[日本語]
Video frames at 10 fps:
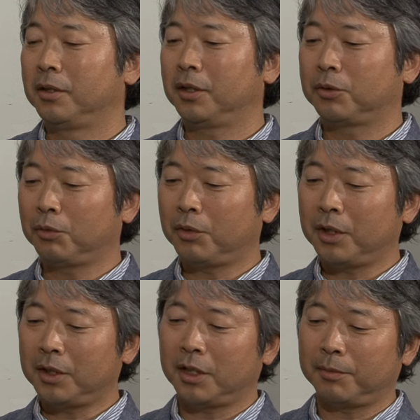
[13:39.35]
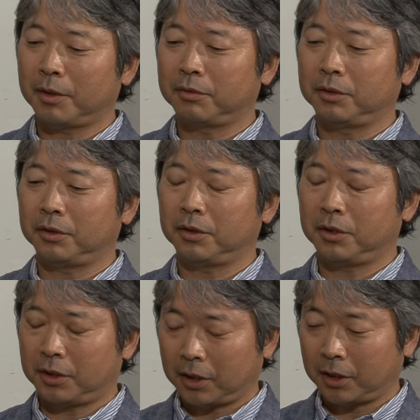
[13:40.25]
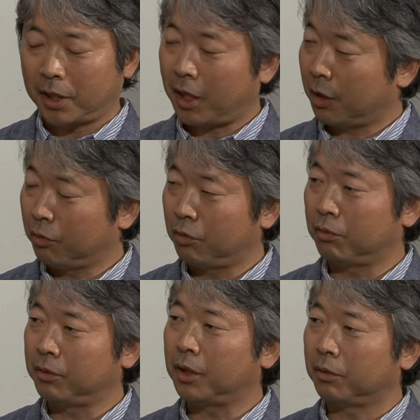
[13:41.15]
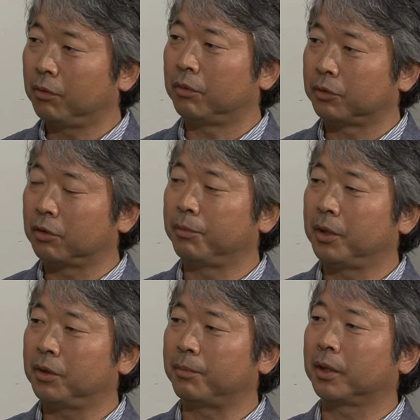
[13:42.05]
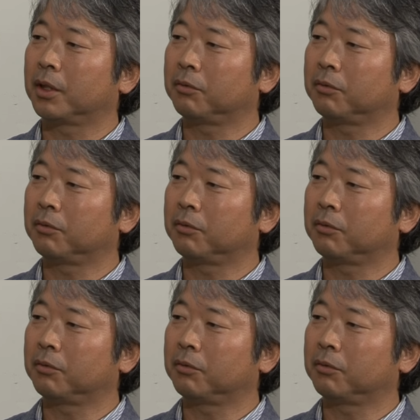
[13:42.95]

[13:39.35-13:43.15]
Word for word: でその間被爆してたであろう船の証明って全